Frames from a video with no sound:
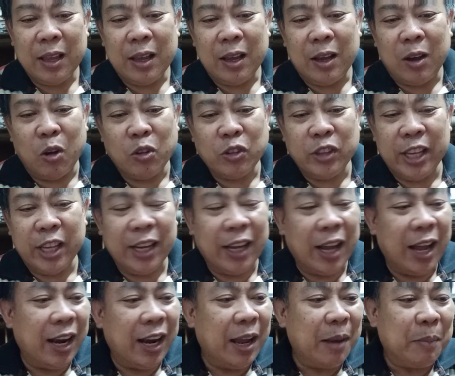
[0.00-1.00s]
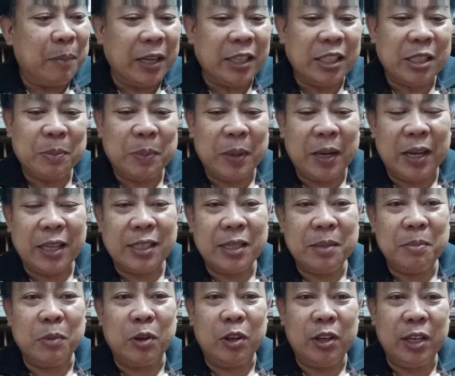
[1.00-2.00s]
kaunting kaalaman sa
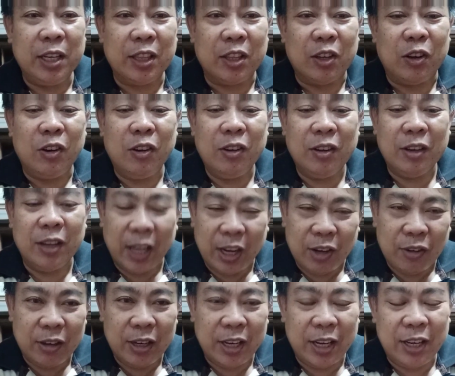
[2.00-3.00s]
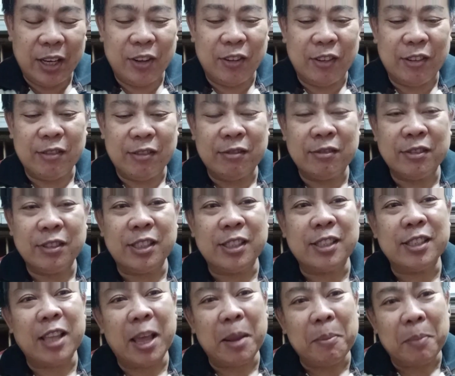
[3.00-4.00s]
pag-assemble nito, ganun din yung
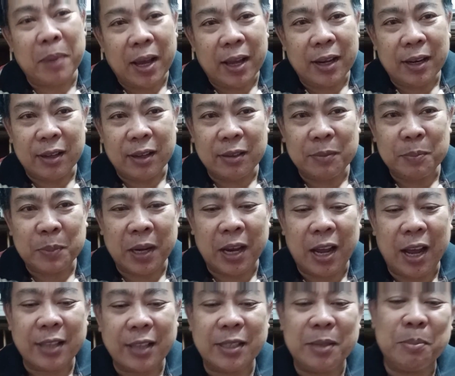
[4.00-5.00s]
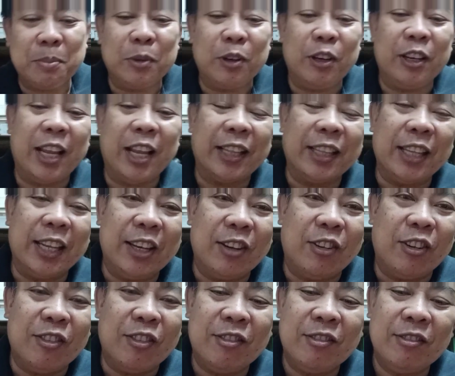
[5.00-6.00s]
sistema ng pag-assemble natin
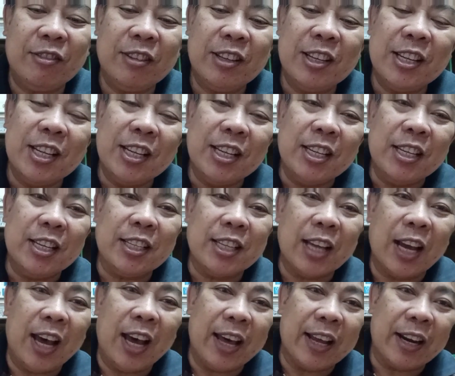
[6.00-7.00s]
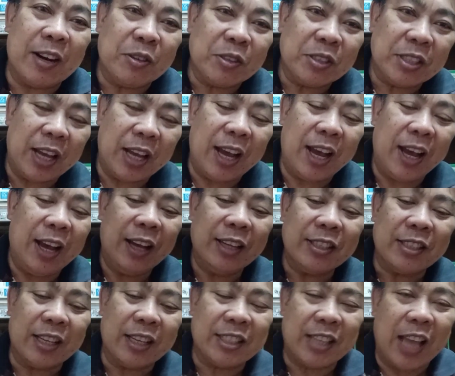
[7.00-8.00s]
ng isang araw sa
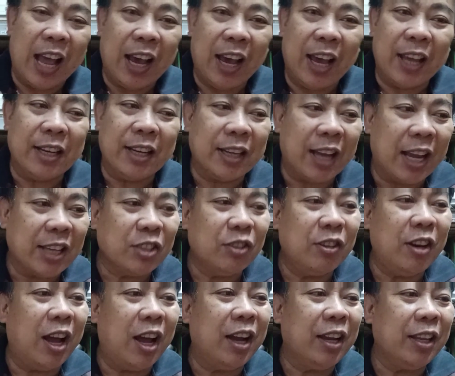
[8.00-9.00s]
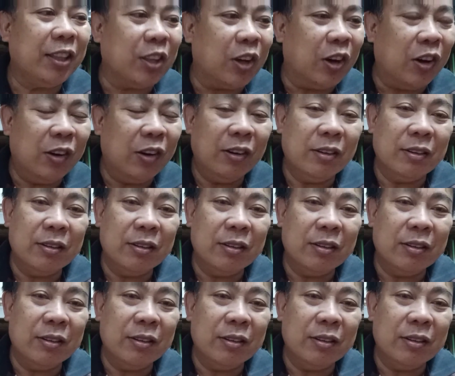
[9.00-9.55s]
saksakan. Kaso lang ito,